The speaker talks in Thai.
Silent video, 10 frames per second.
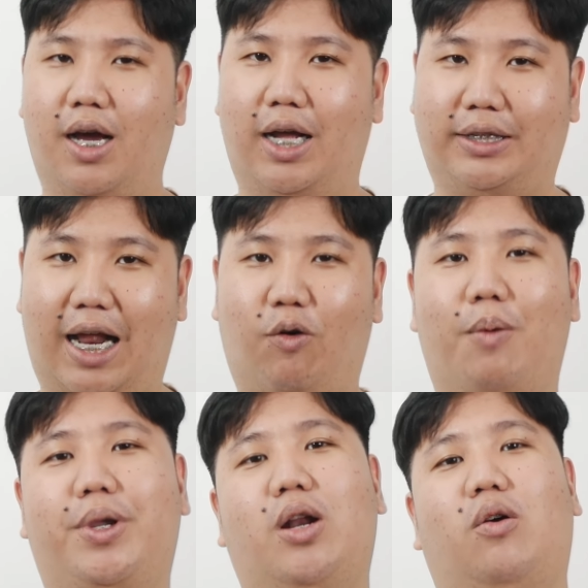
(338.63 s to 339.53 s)
อัตราควา
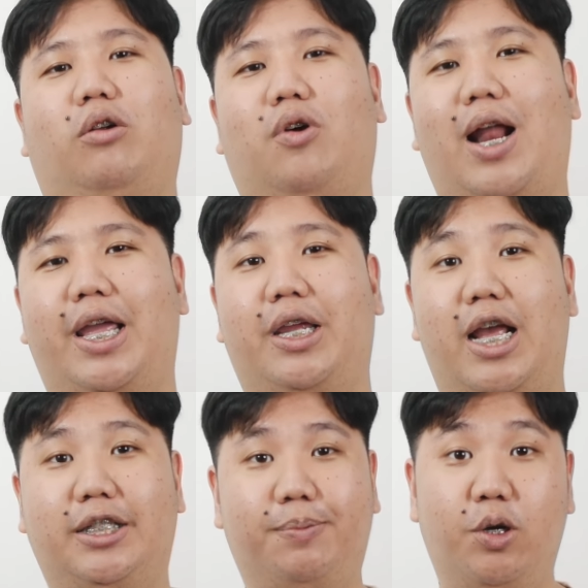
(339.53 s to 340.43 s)
มเครียดของเราเท่าไหร่
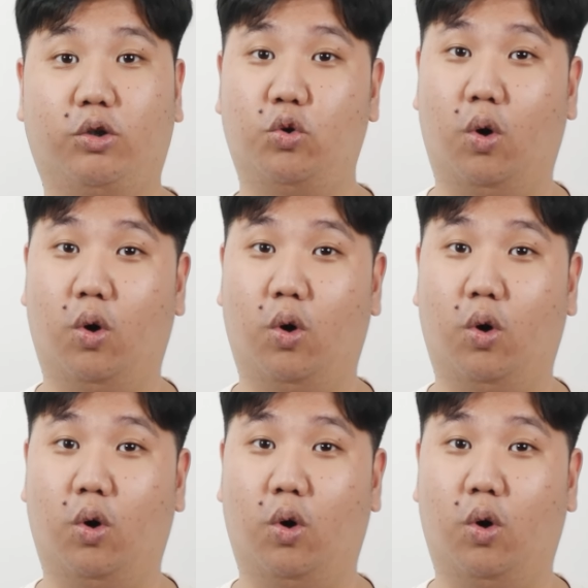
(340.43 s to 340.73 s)
SPO2